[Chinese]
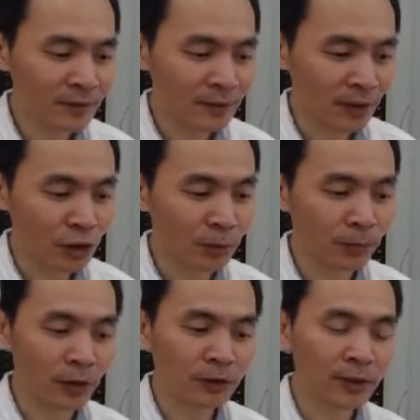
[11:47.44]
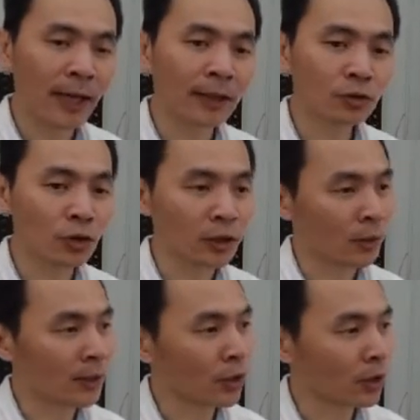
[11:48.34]
你就不用插，如果你
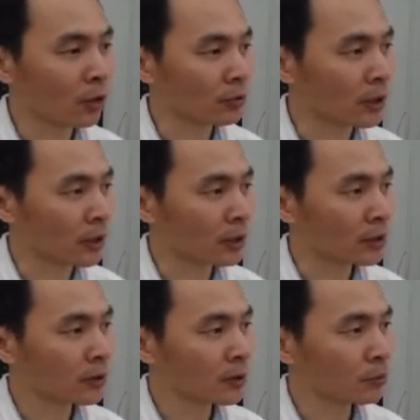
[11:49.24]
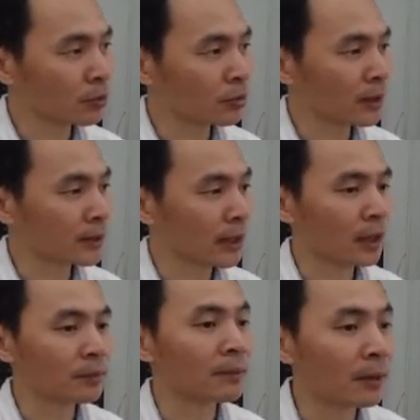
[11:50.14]
完全空的，不需要插到
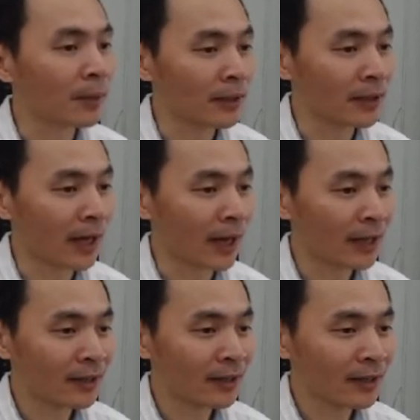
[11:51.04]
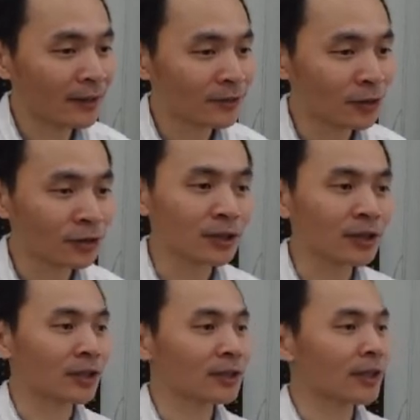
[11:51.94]
面包板的啦，就直接
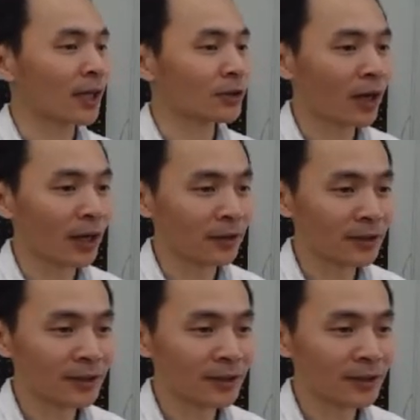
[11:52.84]
接上来就好了。